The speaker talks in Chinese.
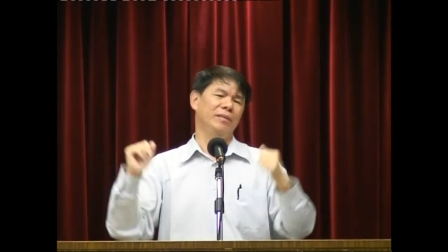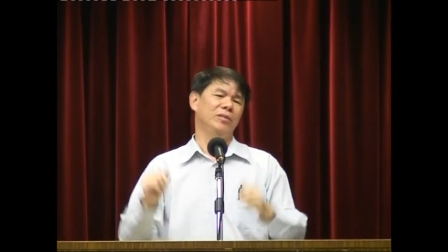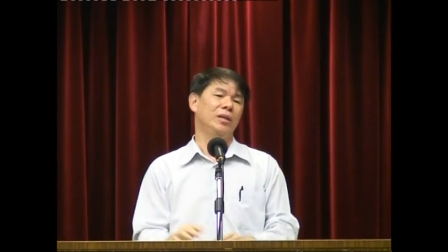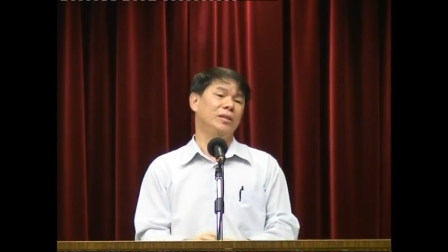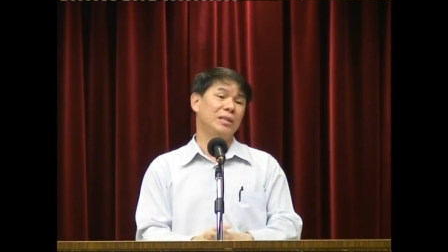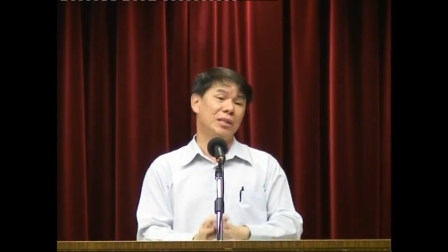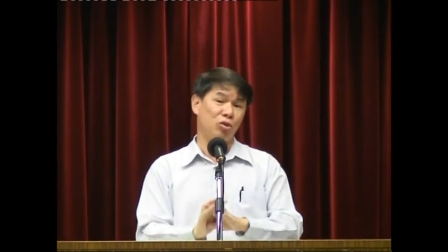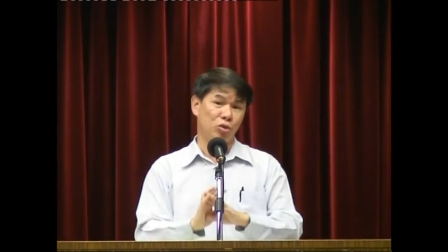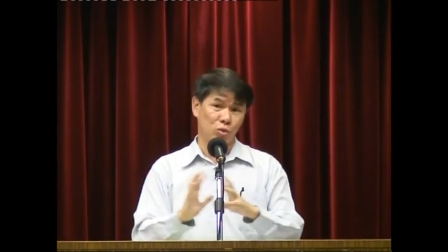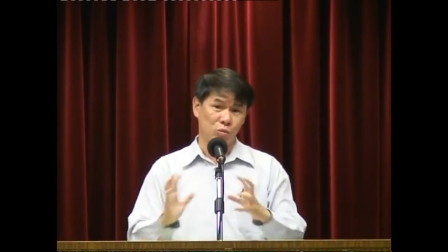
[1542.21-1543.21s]
所以这是
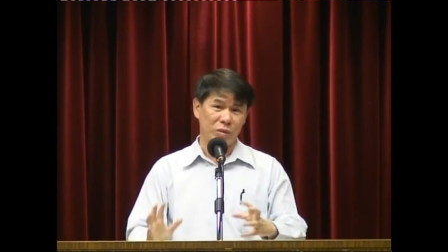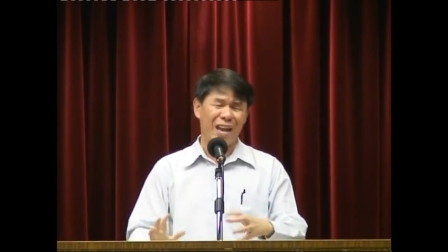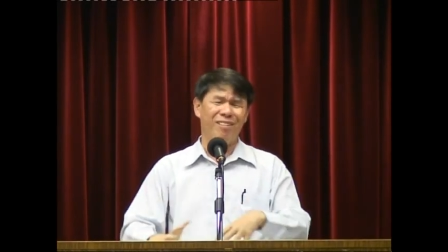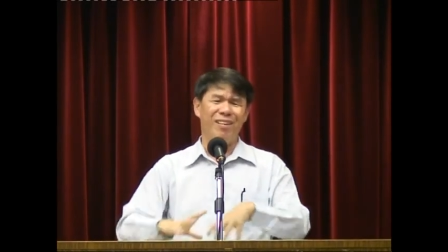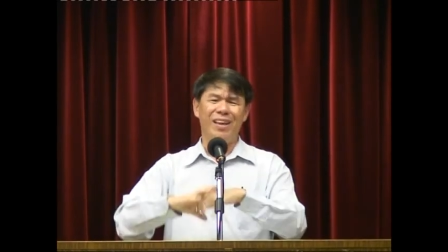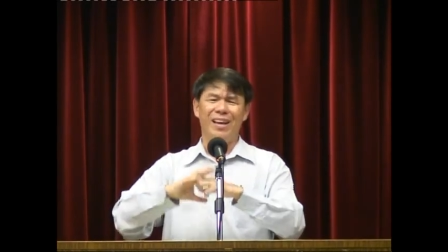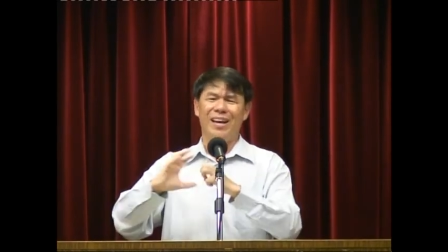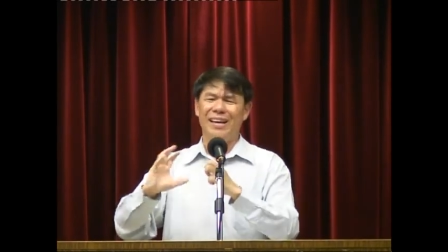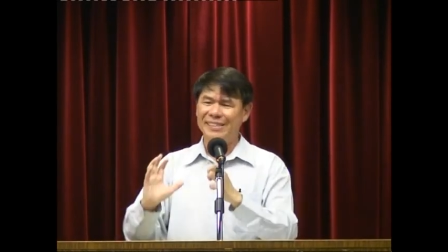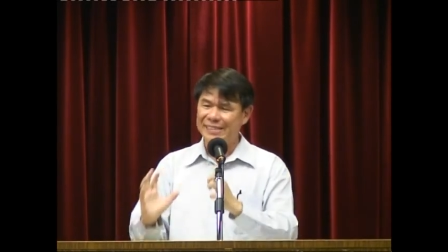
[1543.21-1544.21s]
主要
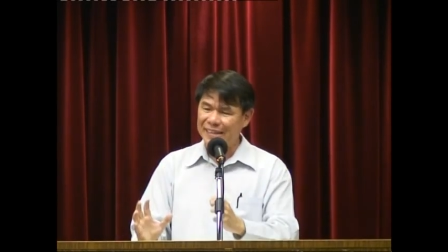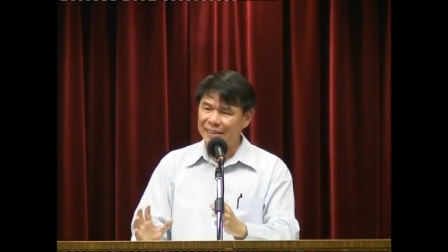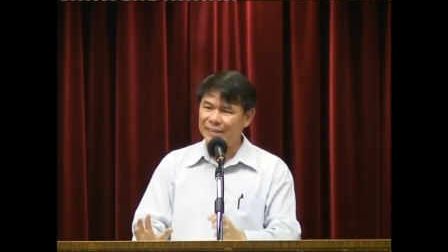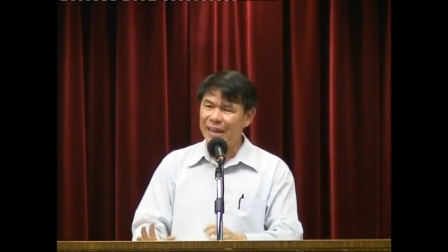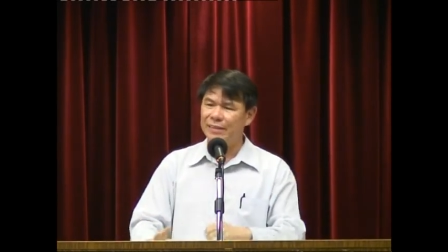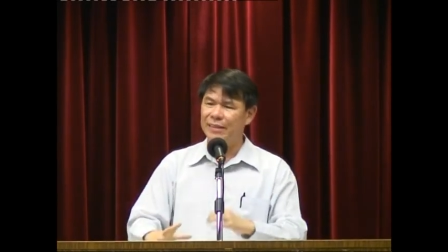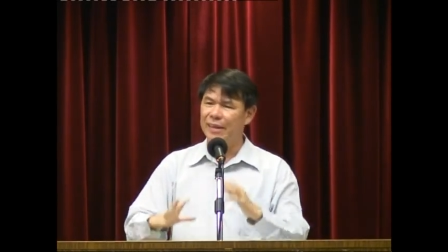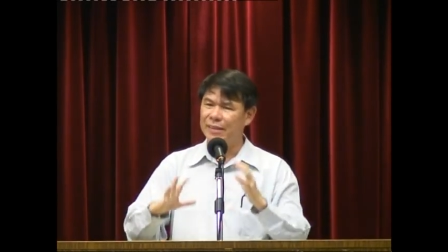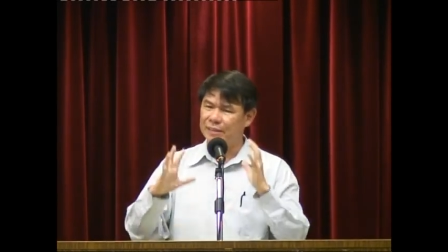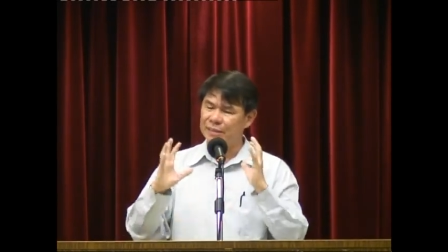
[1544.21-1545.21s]
很简单的
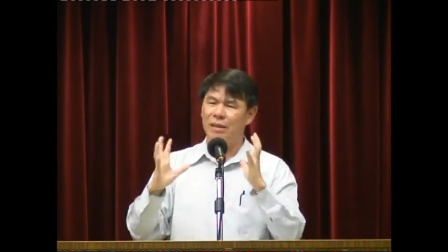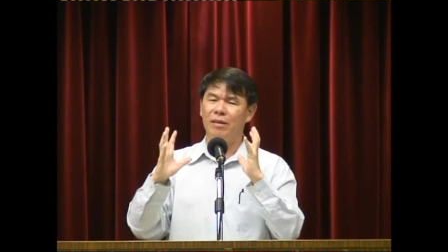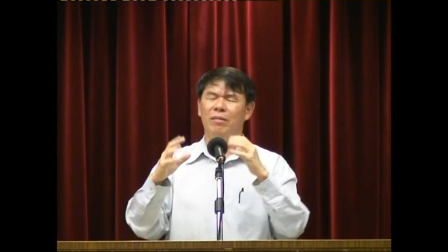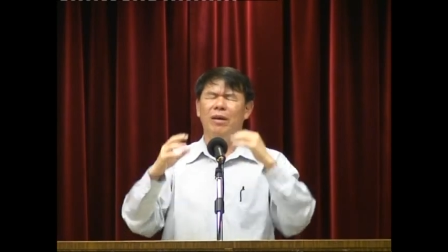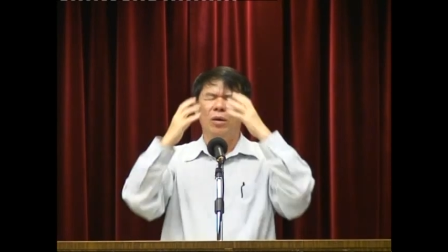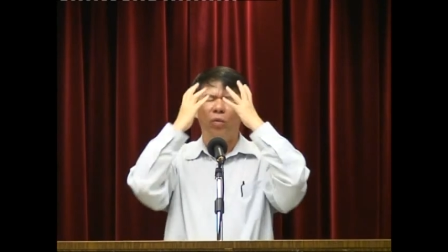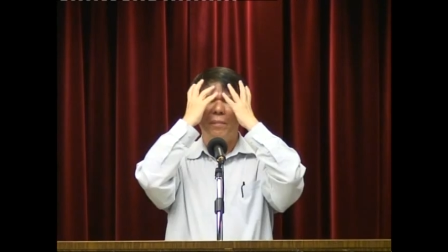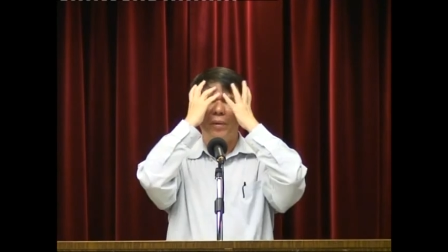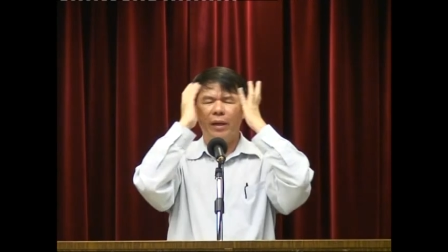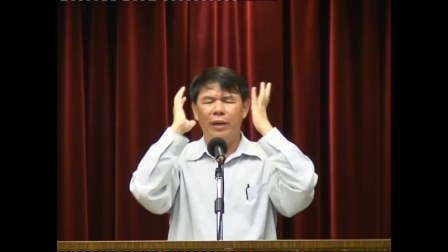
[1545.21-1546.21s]
一个结构，
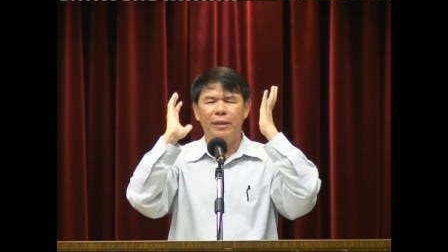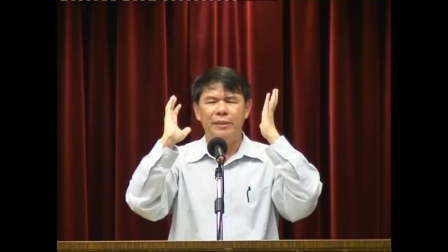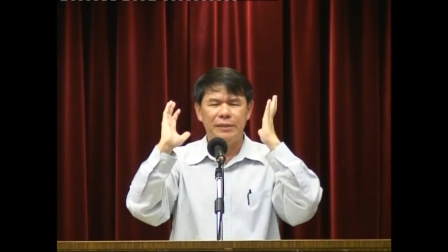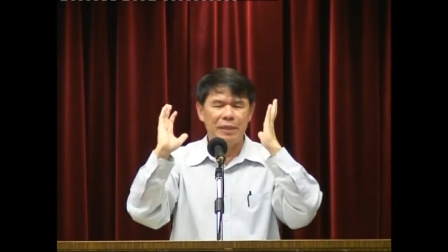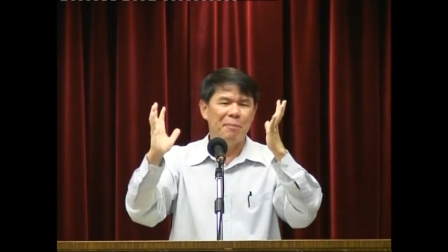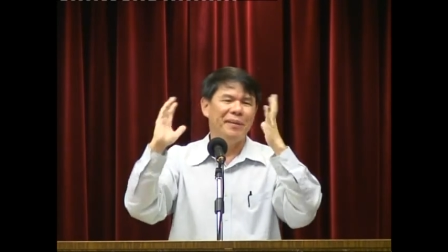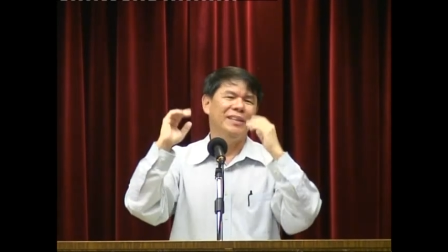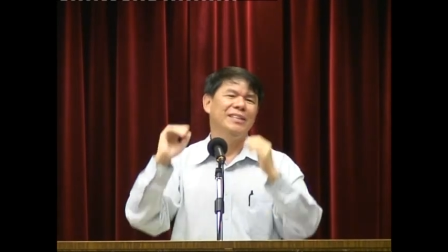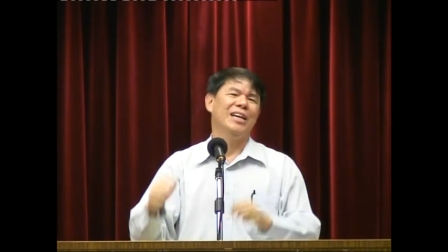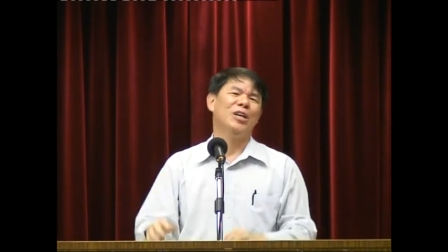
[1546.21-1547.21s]
我们有一个基本
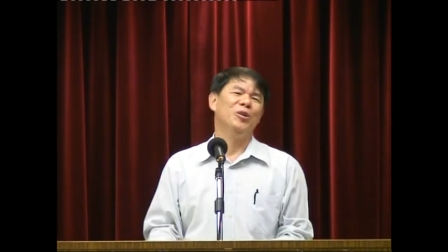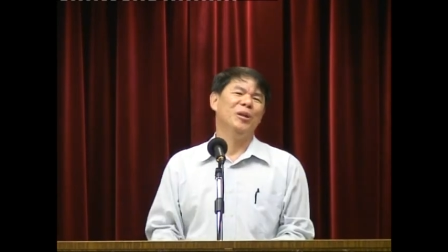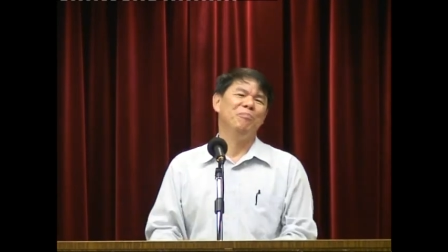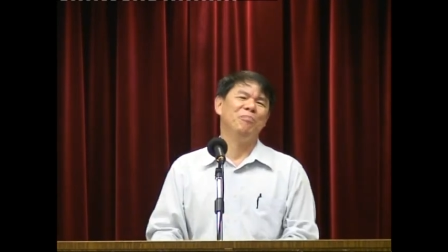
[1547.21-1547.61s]
的结构了。